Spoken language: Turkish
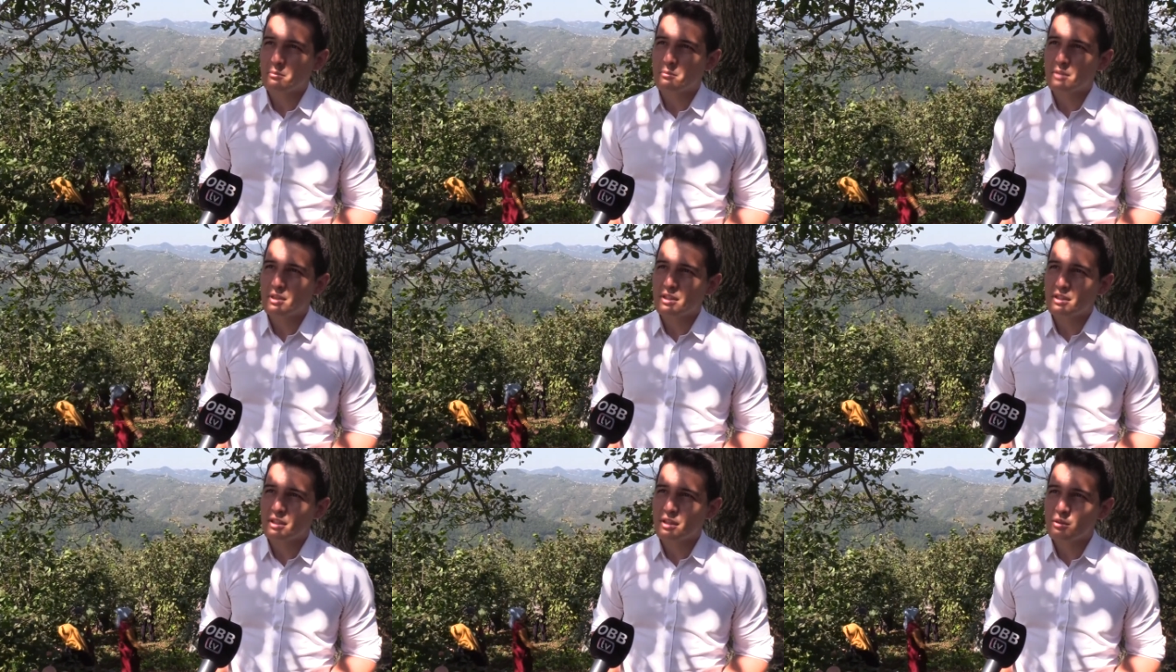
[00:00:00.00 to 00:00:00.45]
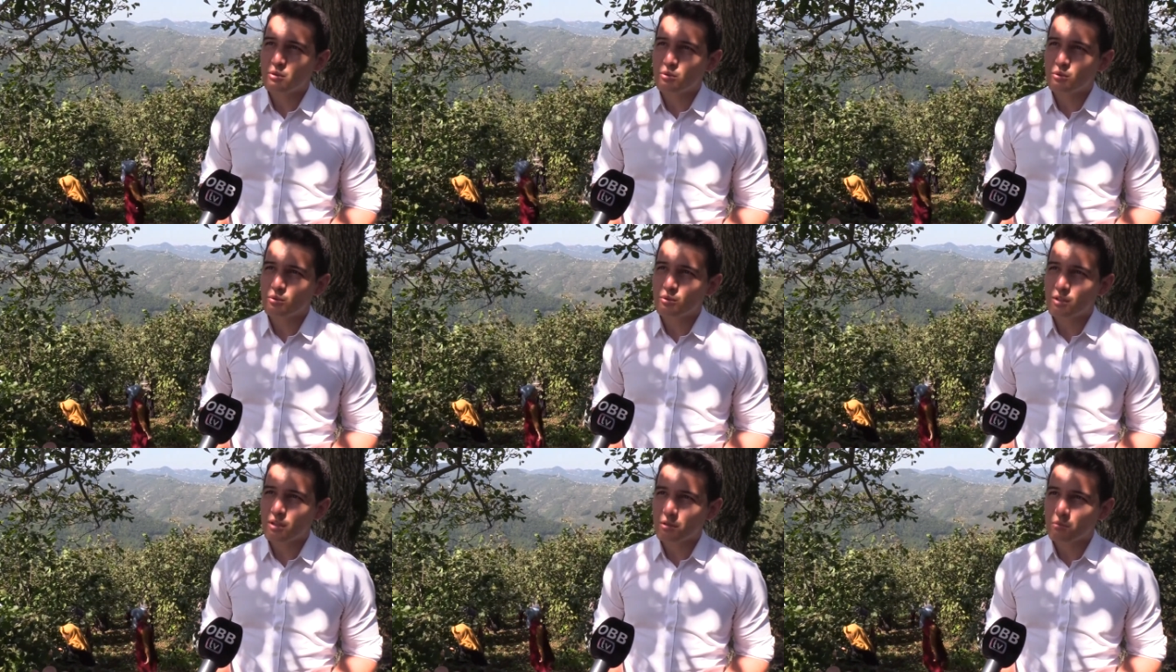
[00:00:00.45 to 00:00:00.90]

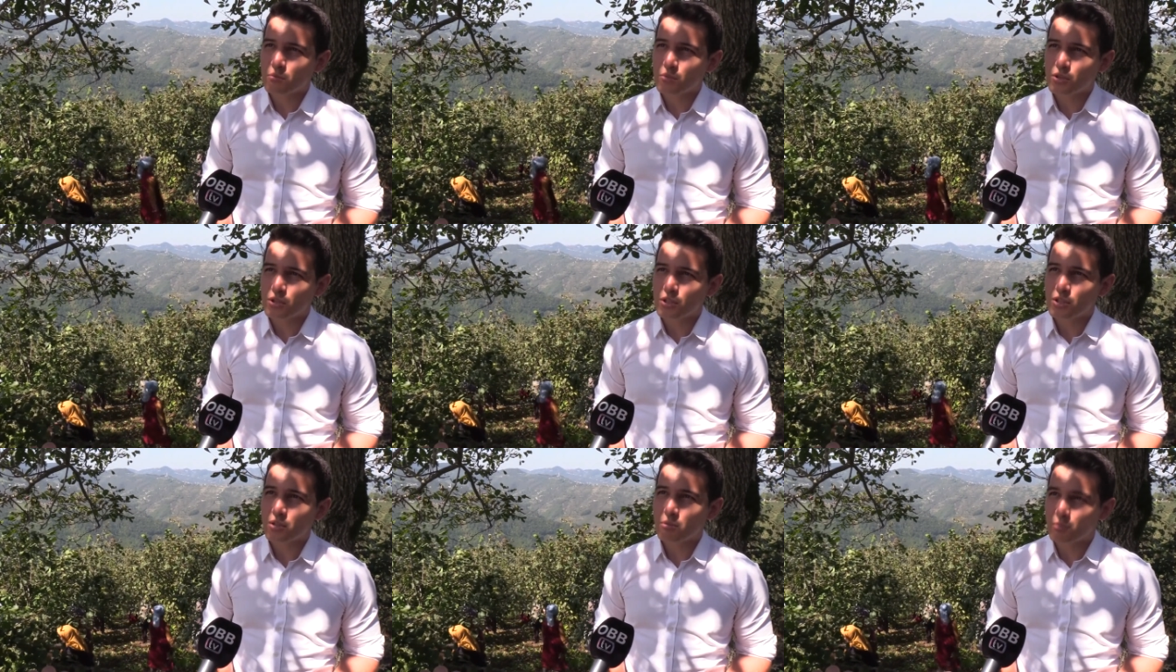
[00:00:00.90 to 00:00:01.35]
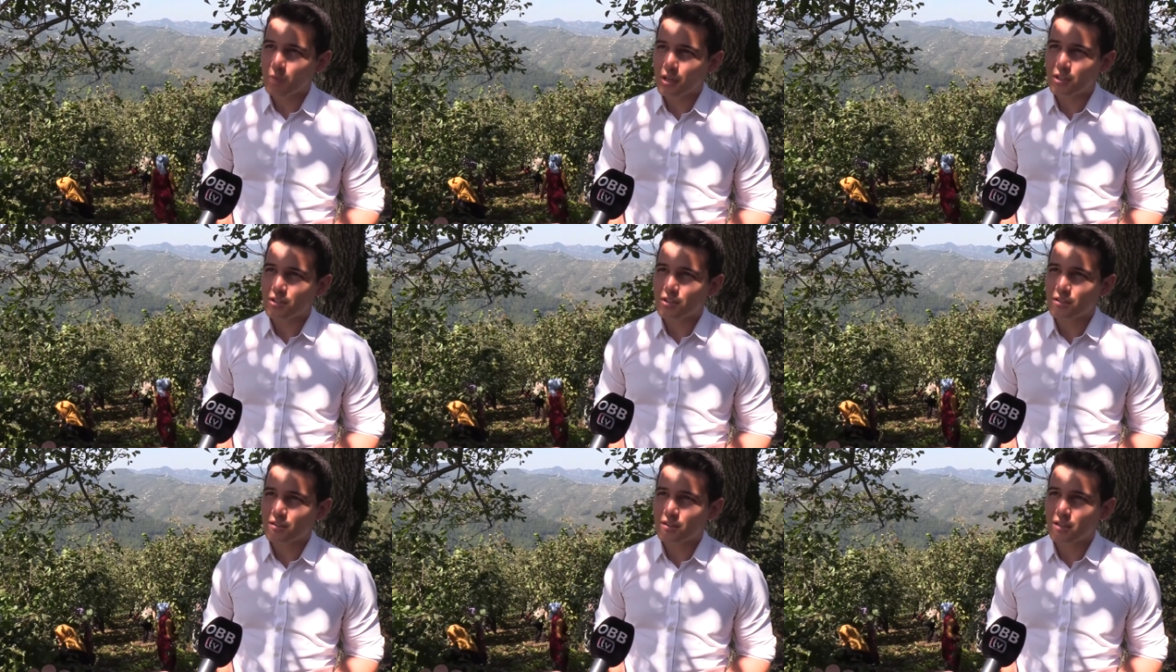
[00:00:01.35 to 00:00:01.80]
1772
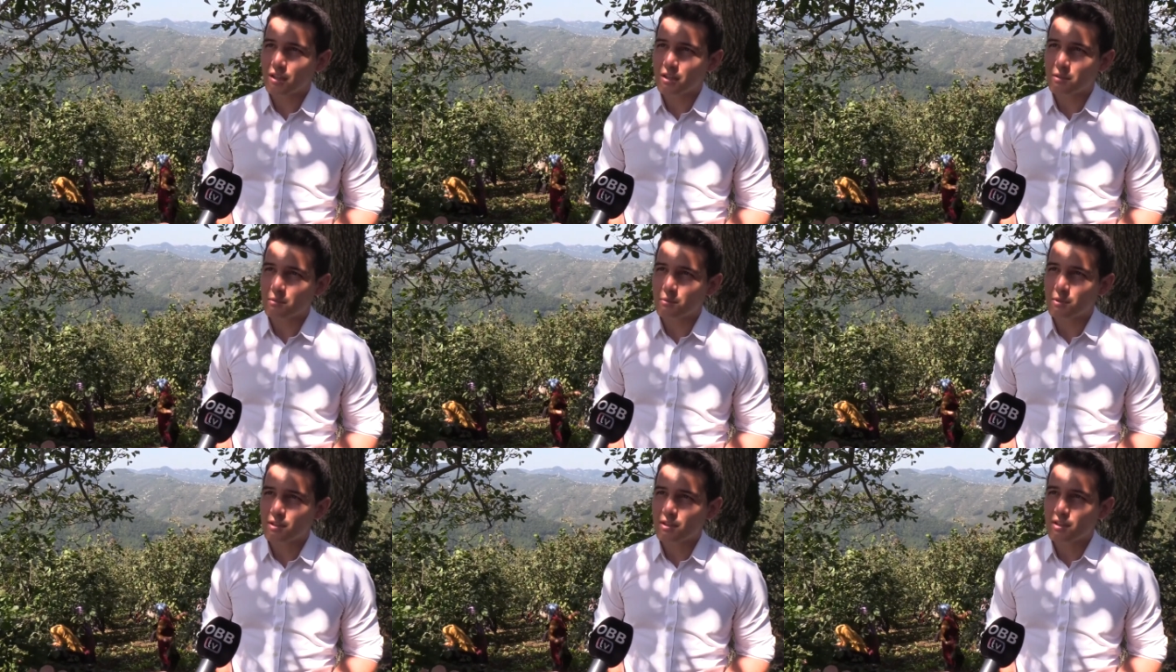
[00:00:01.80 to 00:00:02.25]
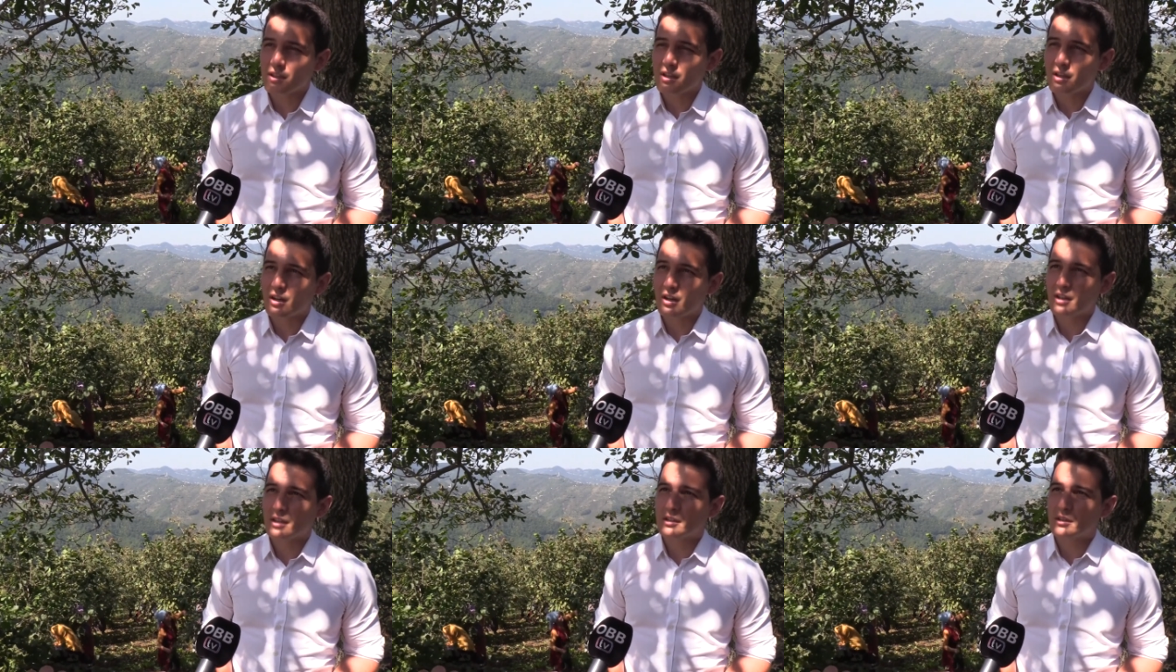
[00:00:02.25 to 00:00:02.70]
bahçe sahibi
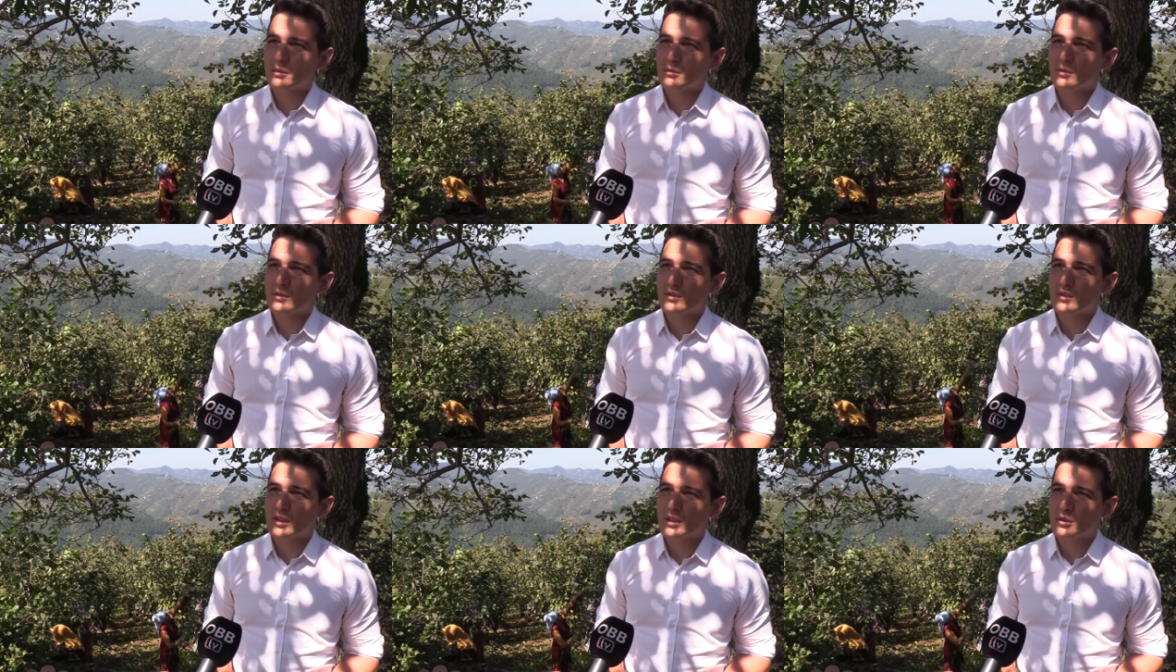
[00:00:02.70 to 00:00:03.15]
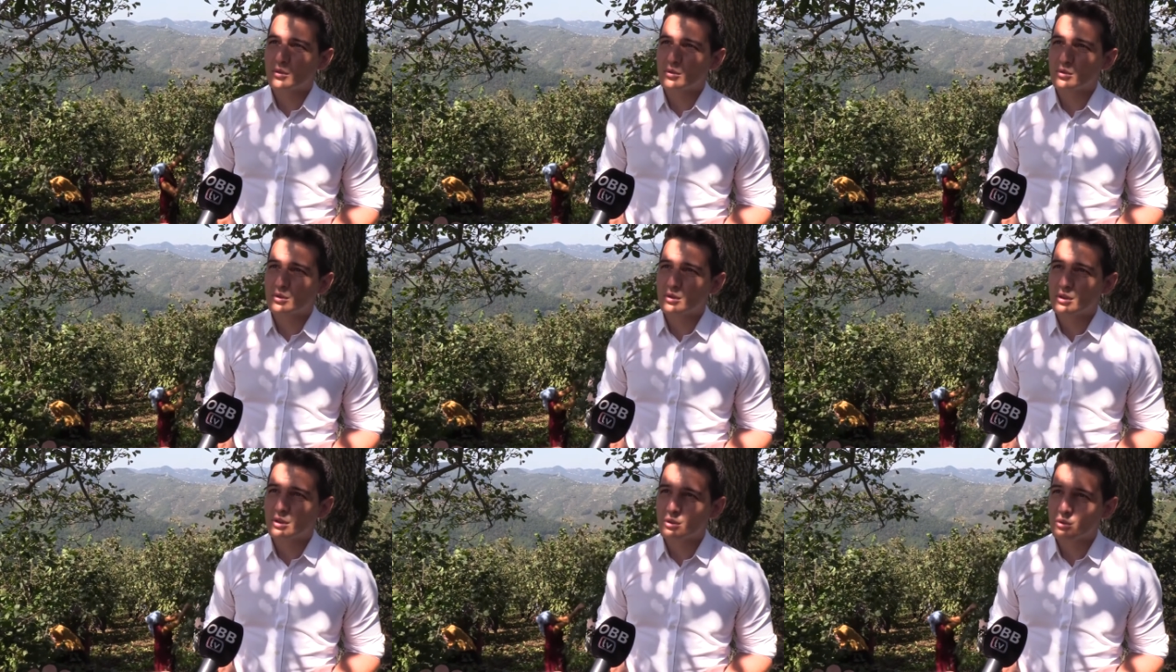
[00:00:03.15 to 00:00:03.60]

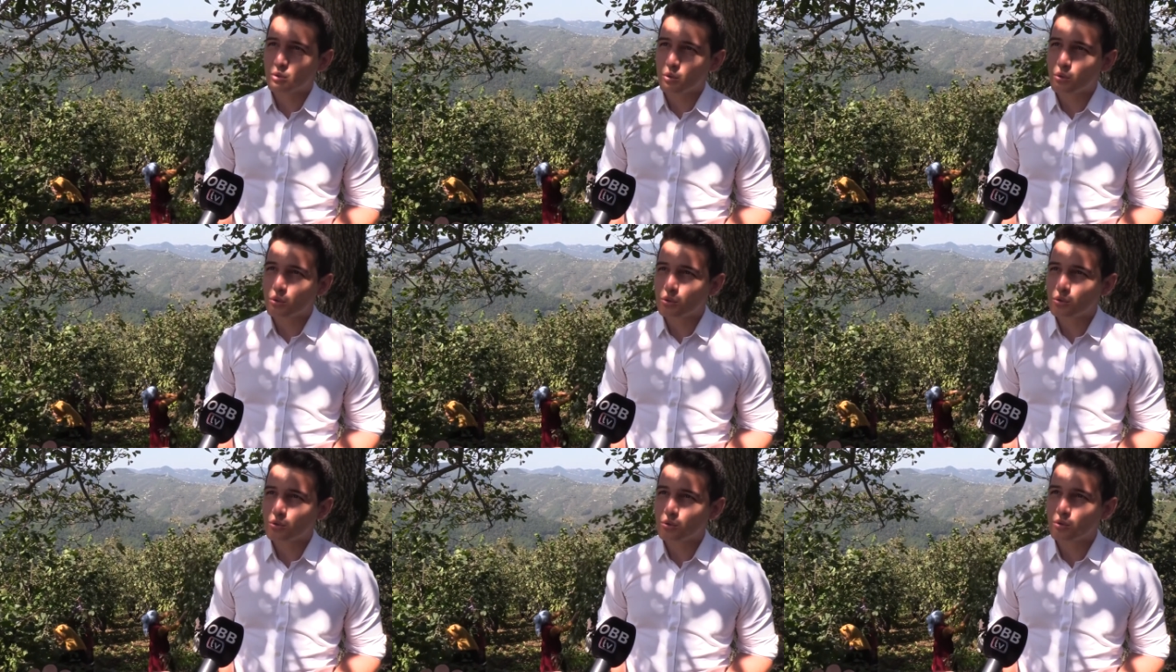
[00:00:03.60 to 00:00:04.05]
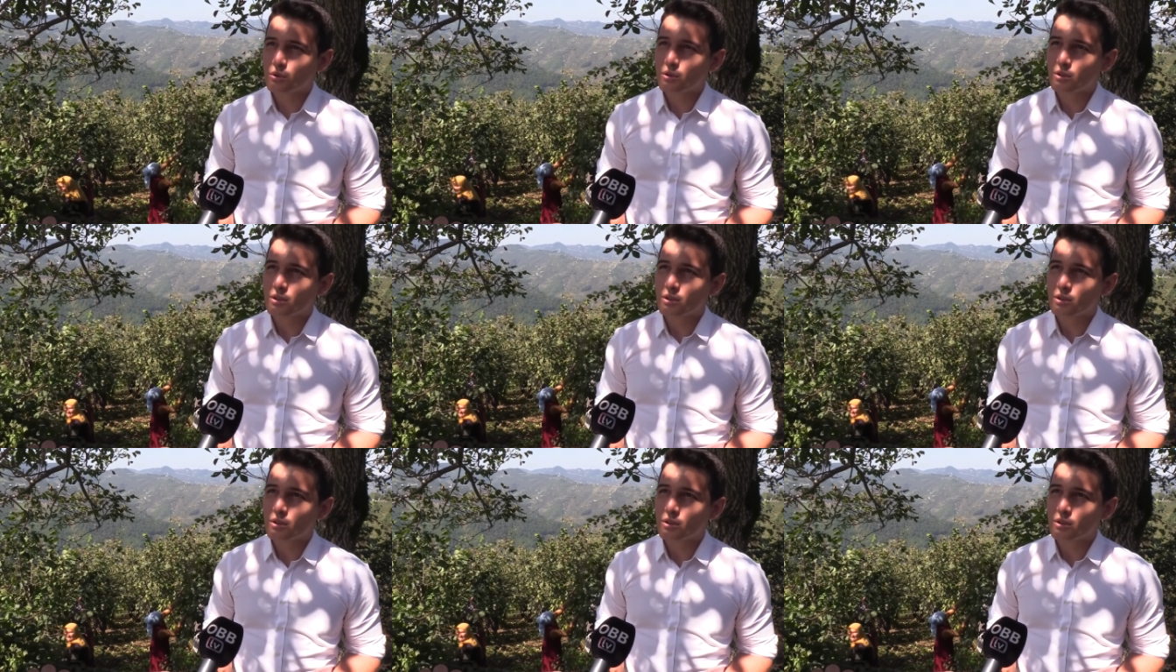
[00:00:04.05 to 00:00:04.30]
6849